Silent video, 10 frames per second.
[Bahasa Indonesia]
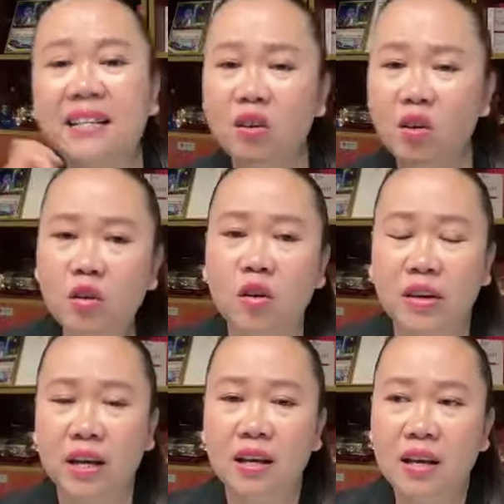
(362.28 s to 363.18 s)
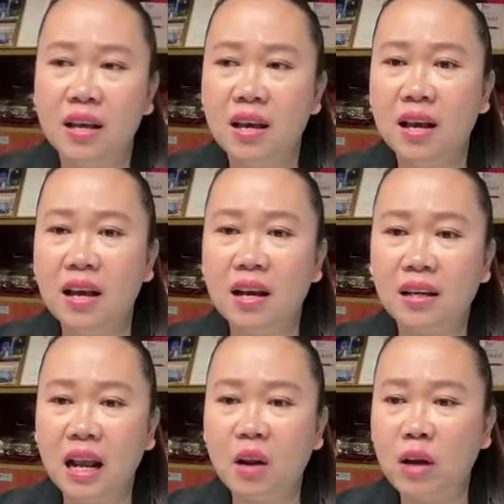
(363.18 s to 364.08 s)
ada di Hong Kong ya. Eh,
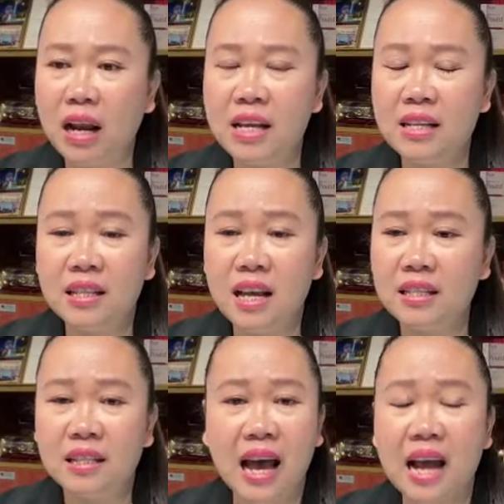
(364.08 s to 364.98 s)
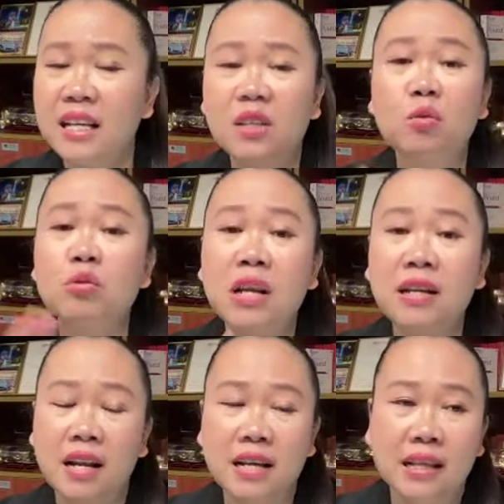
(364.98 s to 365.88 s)
kalau kalian cinta-cintaan itu urusan
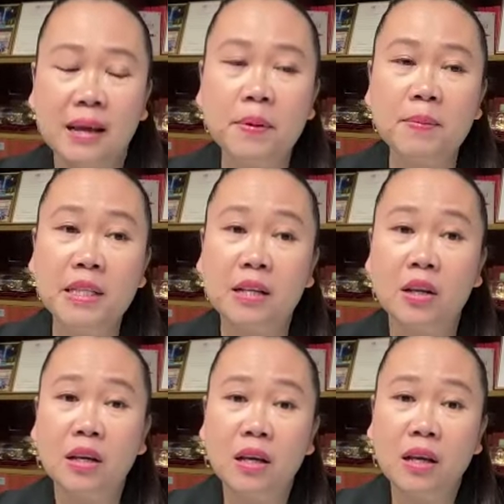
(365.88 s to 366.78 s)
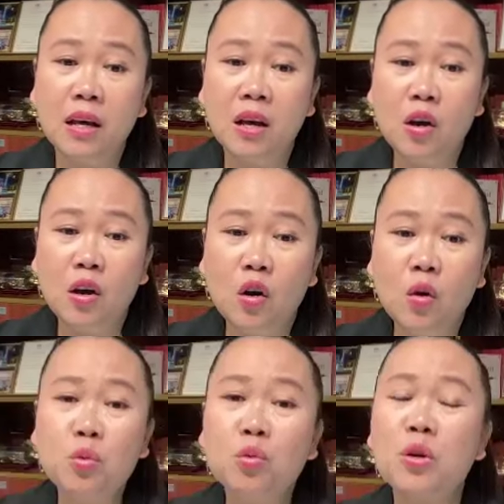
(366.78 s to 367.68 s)
kalian, tapi menjadi
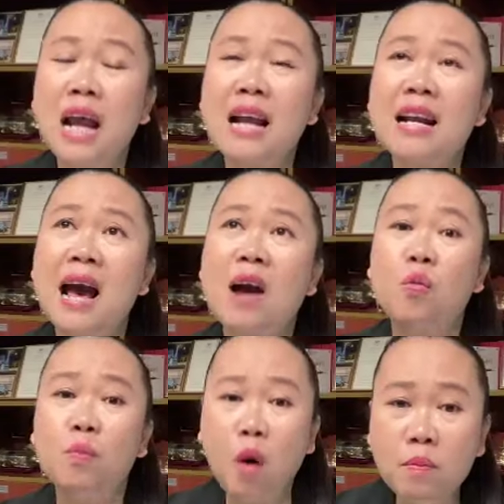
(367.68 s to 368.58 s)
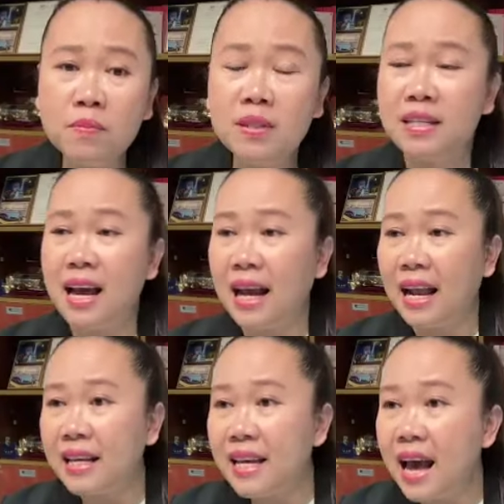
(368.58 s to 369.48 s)
ranah umum jika
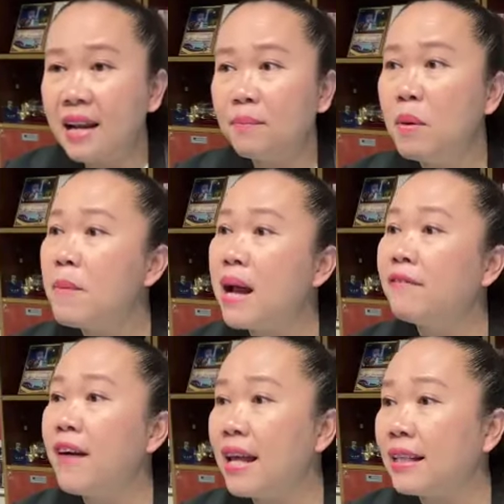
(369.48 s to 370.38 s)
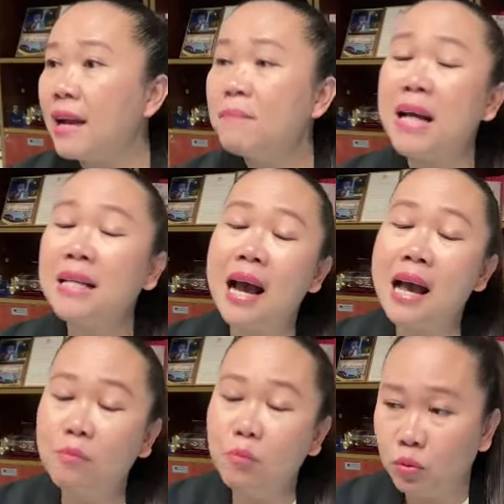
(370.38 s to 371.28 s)
kalian memanfaatkan
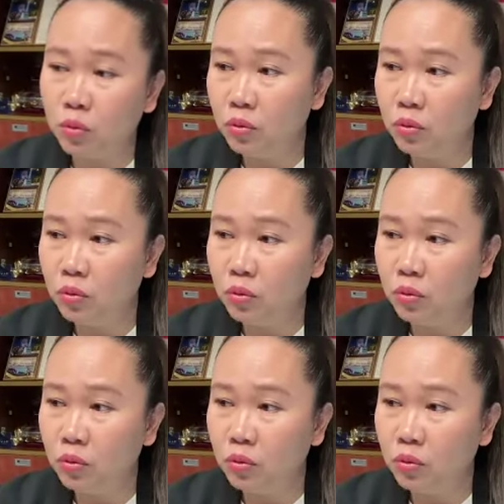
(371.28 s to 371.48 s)
pasanganmu.